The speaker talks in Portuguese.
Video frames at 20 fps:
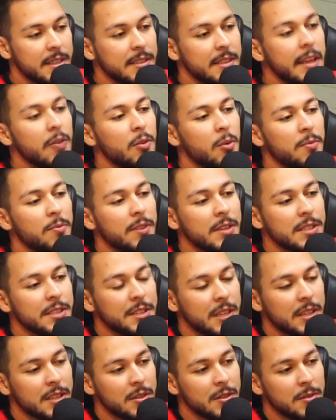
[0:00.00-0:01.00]
Tem como fazer
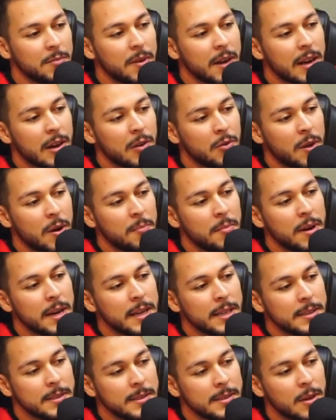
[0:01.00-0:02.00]
gestão de banca com uma
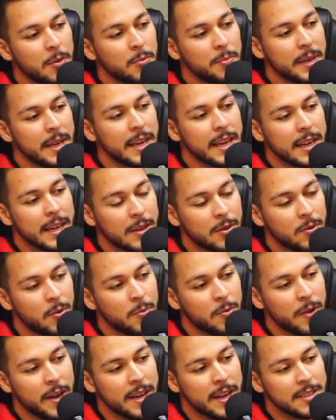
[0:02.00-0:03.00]
banca tão pequena
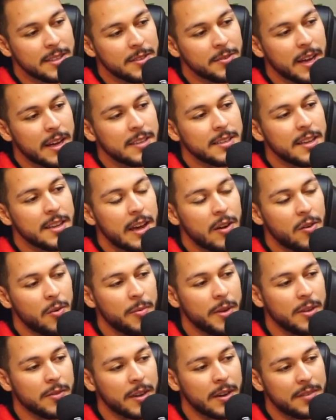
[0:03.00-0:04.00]
como essa? O que é que você
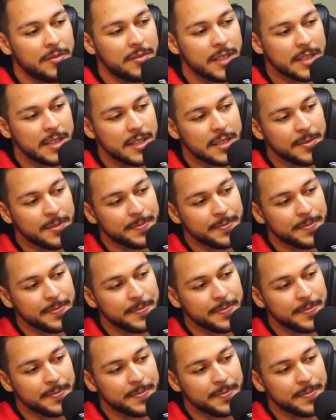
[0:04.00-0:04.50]
recomenda o cara fazer?